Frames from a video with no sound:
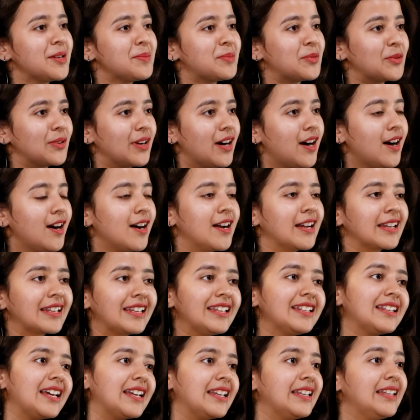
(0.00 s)
ने बोला
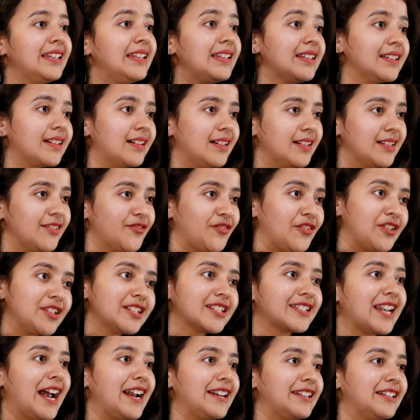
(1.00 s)
कि नहीं
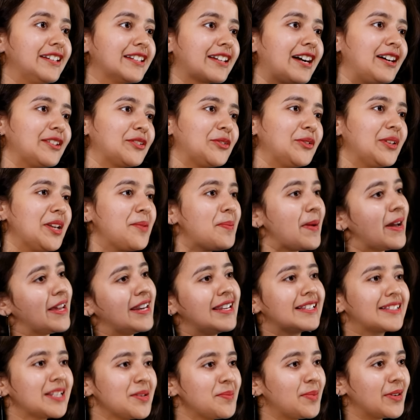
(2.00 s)
फर्स्ट स्टैंडर्ड का तो ये
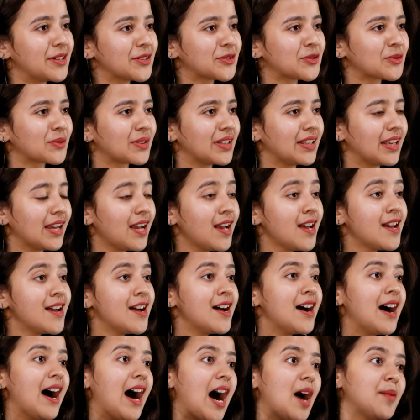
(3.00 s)
पहले से ही पढ़ चुकी है
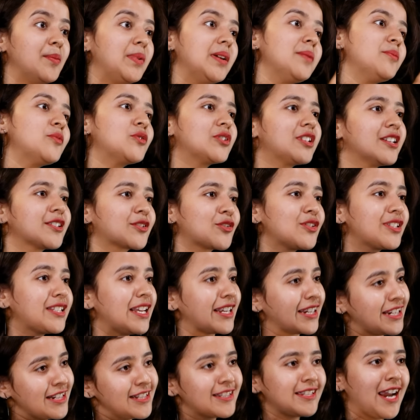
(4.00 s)
अभी मुझे इसको
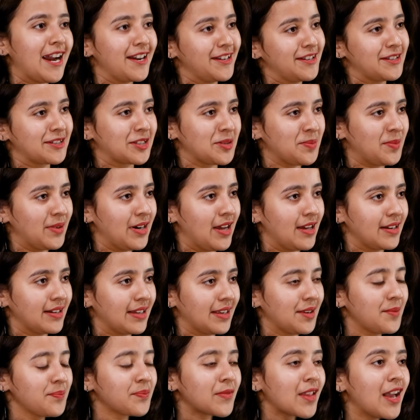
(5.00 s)
सेकेंड स्टैंडर्ड से
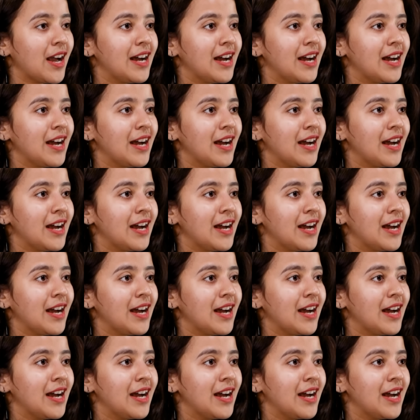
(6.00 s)
पढ़ाना है